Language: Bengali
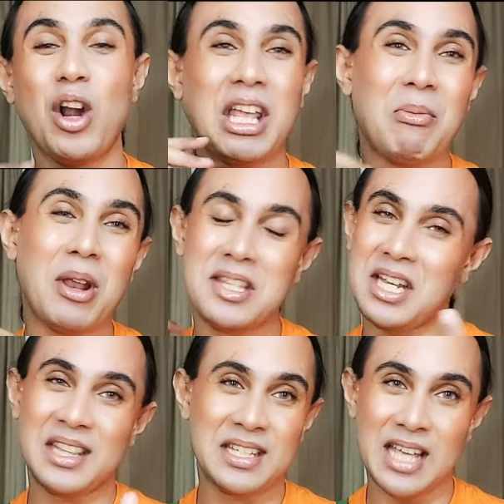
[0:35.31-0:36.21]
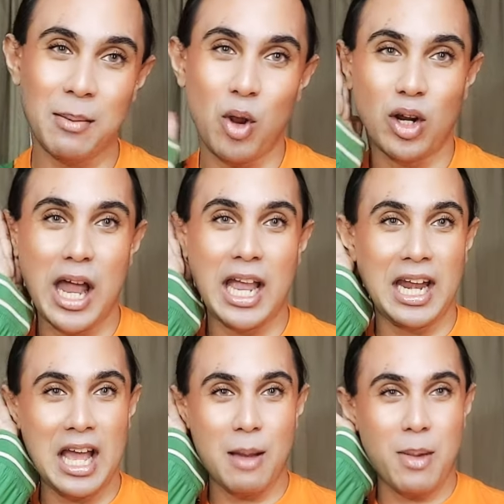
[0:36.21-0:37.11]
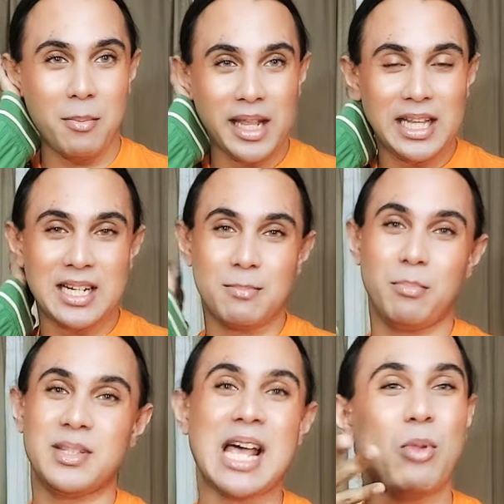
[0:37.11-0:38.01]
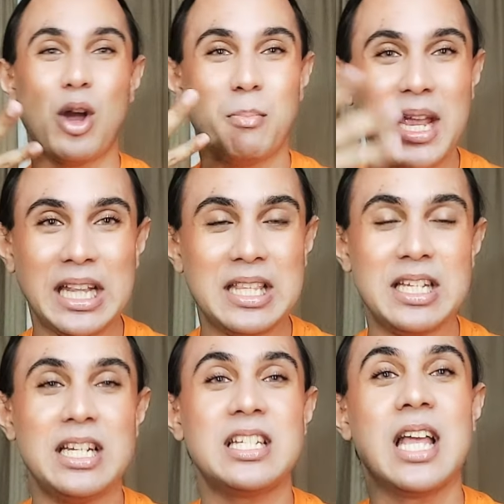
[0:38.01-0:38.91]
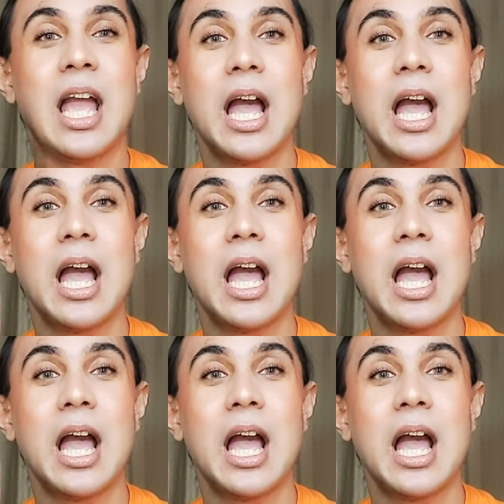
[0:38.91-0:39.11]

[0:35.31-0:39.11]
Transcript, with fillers: অনেকে বলে ছেলেদের সানব্লক লাগে না বা মেয়েদের সানব্লক মেয়েদের জিনিস